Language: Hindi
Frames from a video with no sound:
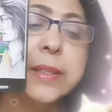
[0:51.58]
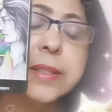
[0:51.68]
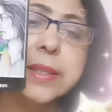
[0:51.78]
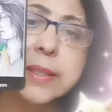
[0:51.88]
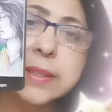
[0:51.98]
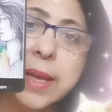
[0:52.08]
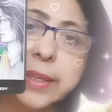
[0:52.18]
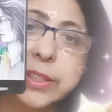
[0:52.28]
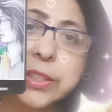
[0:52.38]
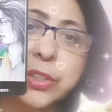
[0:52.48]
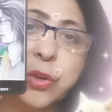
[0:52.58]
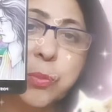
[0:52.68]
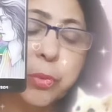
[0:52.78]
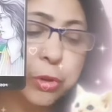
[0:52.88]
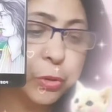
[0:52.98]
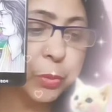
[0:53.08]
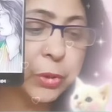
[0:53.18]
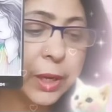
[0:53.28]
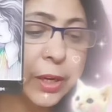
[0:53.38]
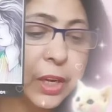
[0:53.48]
डिसीजंस एक्शंस को
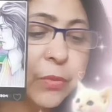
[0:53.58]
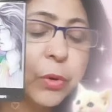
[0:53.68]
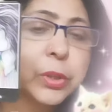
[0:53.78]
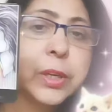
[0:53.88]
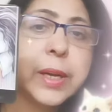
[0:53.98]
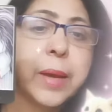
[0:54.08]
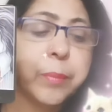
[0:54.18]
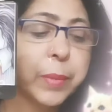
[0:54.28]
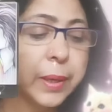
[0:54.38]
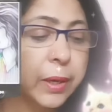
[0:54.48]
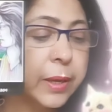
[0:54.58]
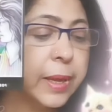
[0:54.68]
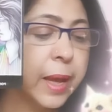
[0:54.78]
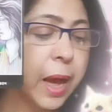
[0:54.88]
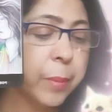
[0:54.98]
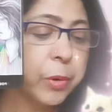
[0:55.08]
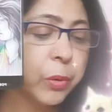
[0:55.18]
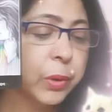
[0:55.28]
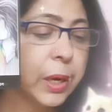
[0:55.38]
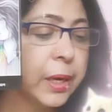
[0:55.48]
पोस्टपोन करिए फॉर द टाइम बिंग आप
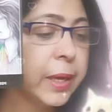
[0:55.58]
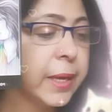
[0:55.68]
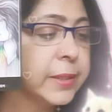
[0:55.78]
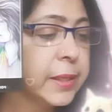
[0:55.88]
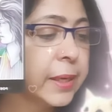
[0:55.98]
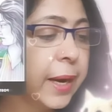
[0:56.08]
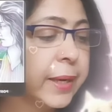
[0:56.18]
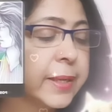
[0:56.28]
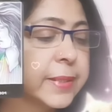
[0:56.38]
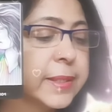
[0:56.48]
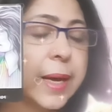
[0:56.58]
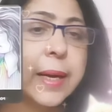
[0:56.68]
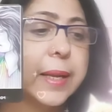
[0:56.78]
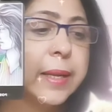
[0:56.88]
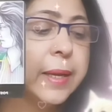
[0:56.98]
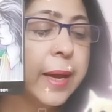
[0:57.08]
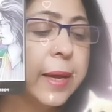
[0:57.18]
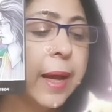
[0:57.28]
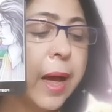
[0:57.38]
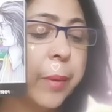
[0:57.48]
लोगों के लिए एंजल गाइडेंस आ रही है
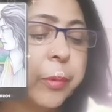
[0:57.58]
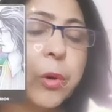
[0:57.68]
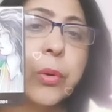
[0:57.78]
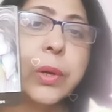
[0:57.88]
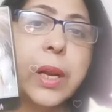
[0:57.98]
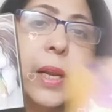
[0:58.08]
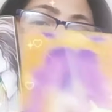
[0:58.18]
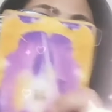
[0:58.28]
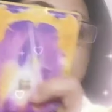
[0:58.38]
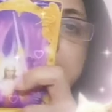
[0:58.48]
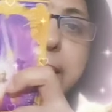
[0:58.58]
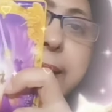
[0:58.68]
आपके लोगों के लिए एंजल